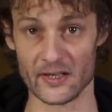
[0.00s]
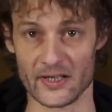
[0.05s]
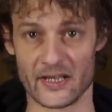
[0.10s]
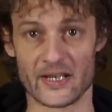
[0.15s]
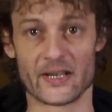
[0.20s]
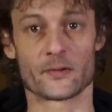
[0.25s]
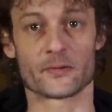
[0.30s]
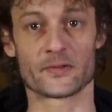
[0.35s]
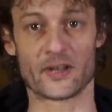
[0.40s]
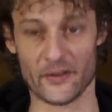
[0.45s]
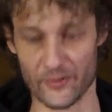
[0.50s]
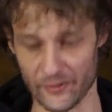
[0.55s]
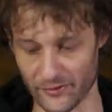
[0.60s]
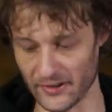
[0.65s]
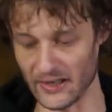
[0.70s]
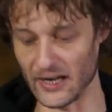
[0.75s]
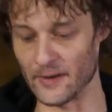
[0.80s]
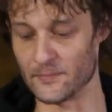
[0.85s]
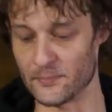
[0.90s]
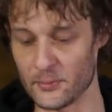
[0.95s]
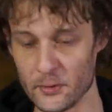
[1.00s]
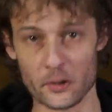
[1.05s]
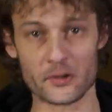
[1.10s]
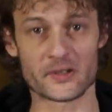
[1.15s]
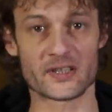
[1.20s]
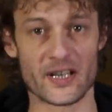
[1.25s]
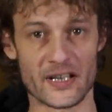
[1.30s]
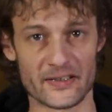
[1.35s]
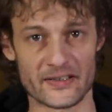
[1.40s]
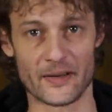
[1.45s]
et on a fait la
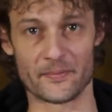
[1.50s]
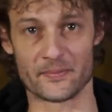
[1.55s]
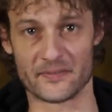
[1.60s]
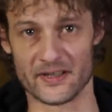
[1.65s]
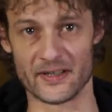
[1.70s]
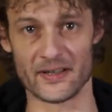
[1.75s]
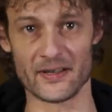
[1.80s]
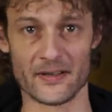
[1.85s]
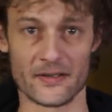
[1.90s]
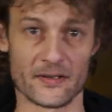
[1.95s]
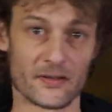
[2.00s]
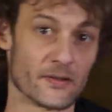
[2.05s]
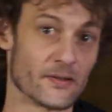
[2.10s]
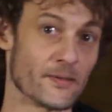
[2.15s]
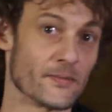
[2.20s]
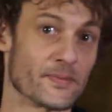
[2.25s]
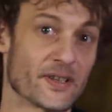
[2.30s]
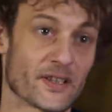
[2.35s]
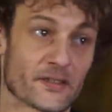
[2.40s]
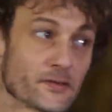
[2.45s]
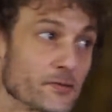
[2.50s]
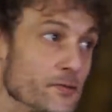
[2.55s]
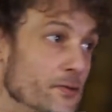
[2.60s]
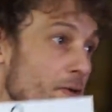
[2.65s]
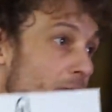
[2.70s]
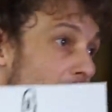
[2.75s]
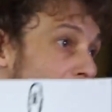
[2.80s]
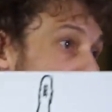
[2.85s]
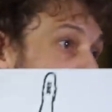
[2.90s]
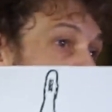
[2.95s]
burqa adaptée, bien sûr,